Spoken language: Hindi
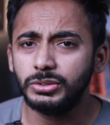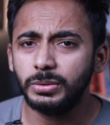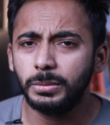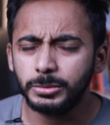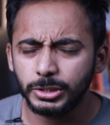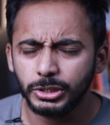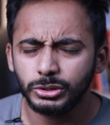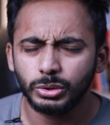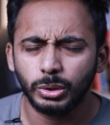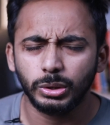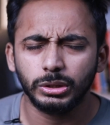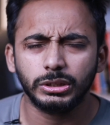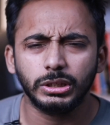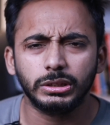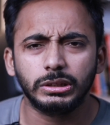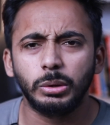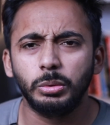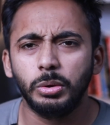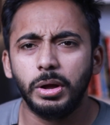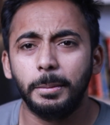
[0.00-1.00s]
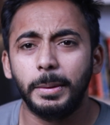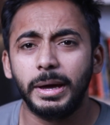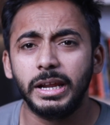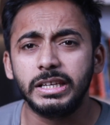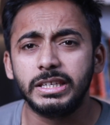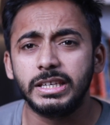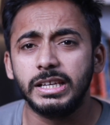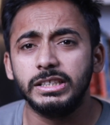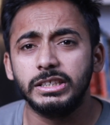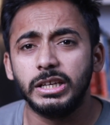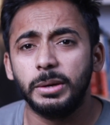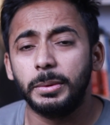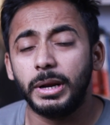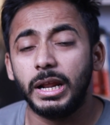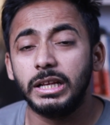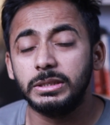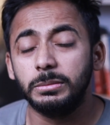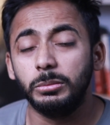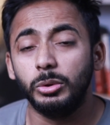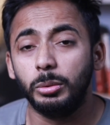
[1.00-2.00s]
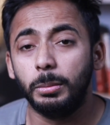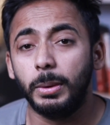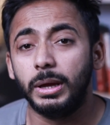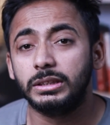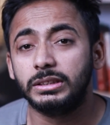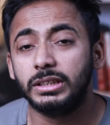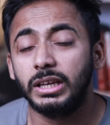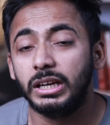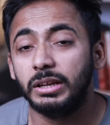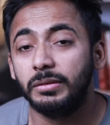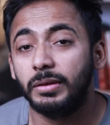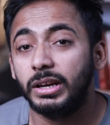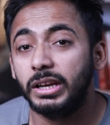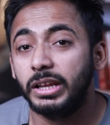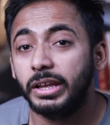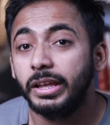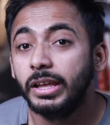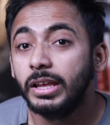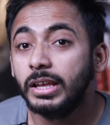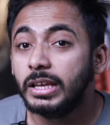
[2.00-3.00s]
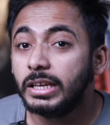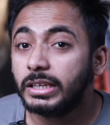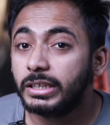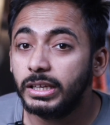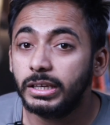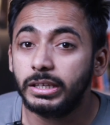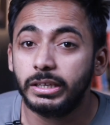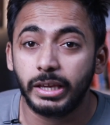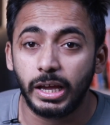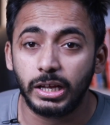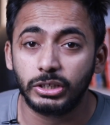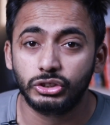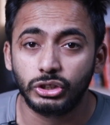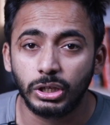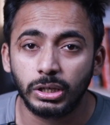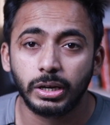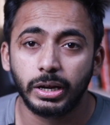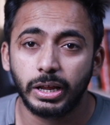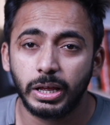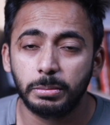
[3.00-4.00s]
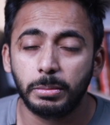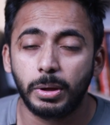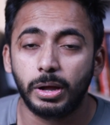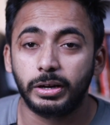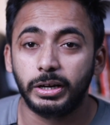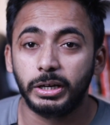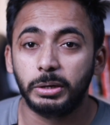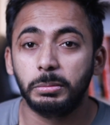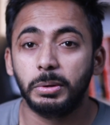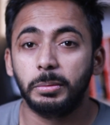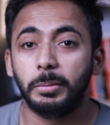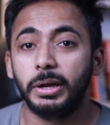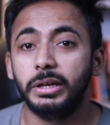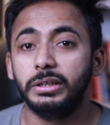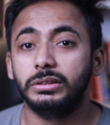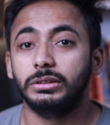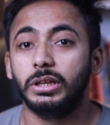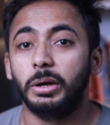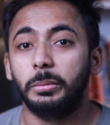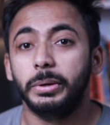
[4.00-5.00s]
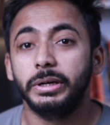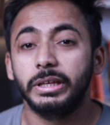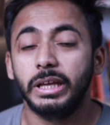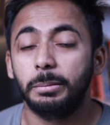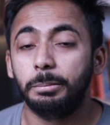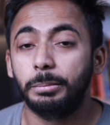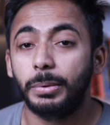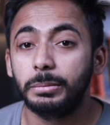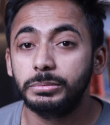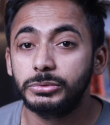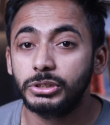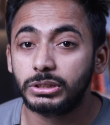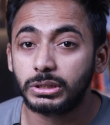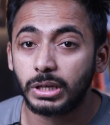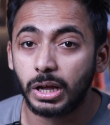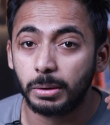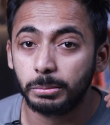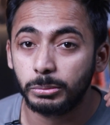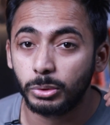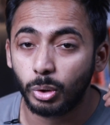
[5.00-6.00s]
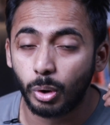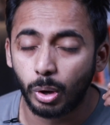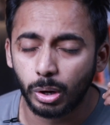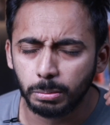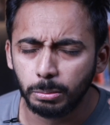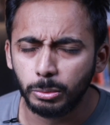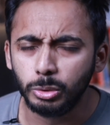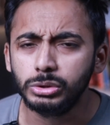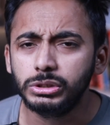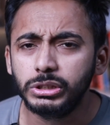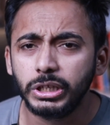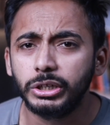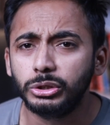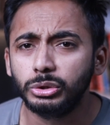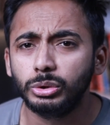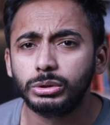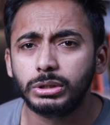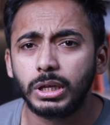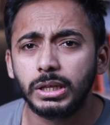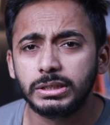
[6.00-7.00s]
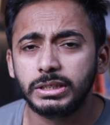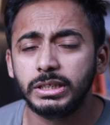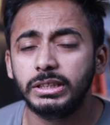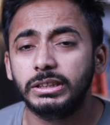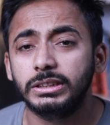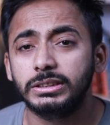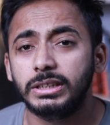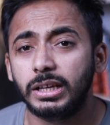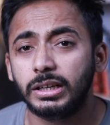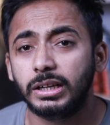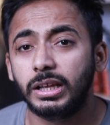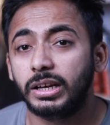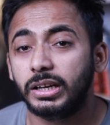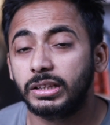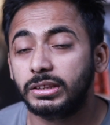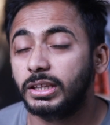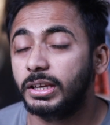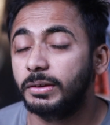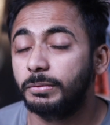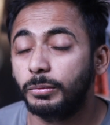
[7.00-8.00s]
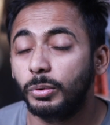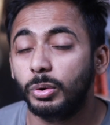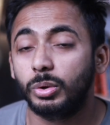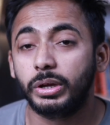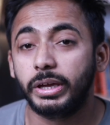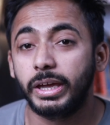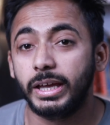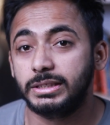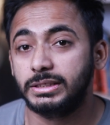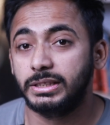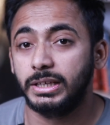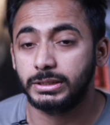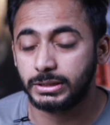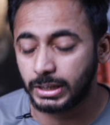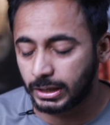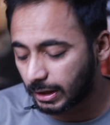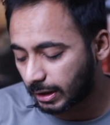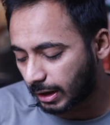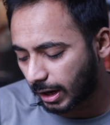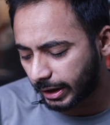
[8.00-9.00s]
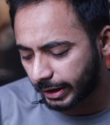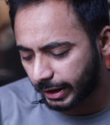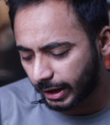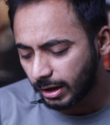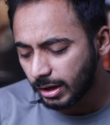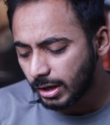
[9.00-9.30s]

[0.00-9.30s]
शिवम सिंह स्वागत करता हूं हमारे चैनल जहाँ पर आज हम लोग बात करने वाले हैं कि क्या चल रहा है मार्केट में भाई इतना बढ़िया पंप जिसका हम लोग ऑलमोस्ट डेढ़ दो साल से इंतजार कर रहे थे वो कैसे अचानक आ गया